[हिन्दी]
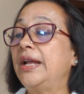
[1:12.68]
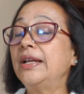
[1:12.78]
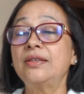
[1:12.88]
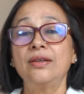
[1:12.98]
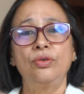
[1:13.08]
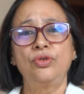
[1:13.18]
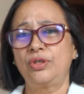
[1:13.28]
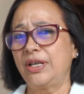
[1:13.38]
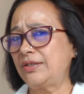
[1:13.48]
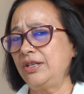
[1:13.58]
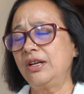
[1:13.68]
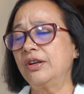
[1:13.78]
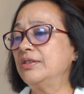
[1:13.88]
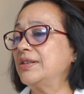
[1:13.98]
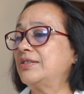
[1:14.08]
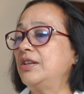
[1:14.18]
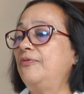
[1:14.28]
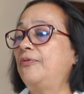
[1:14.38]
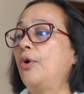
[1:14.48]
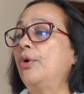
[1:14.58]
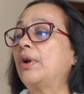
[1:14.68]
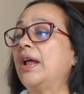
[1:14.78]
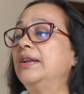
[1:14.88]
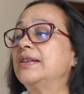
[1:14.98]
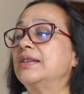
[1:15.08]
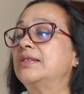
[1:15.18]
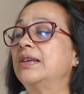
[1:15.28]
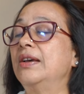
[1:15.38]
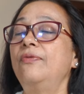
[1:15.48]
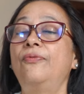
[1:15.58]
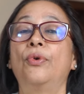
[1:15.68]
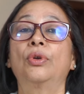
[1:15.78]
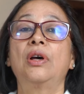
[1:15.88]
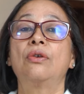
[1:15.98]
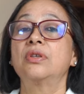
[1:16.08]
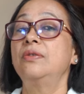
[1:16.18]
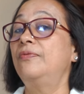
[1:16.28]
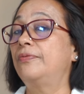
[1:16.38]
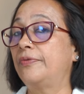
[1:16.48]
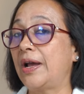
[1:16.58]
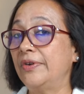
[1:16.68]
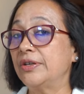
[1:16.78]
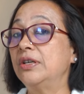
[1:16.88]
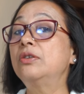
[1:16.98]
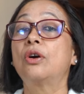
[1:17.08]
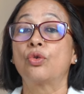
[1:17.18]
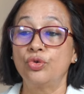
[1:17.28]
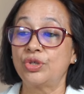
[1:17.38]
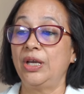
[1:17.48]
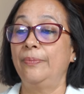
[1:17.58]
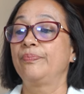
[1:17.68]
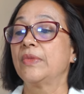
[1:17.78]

डेथ से कुछ 1664 एंड एसेट्स है 4,500 करोड़ के